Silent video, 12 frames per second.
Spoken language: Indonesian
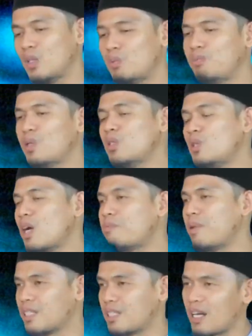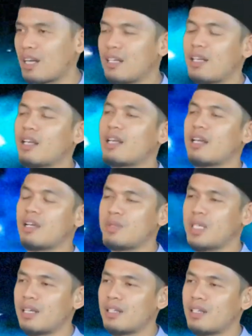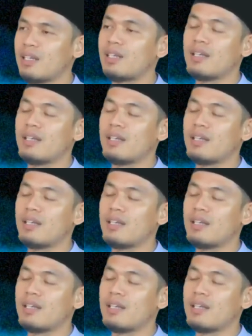itu pun juga pancaran dari kenabian.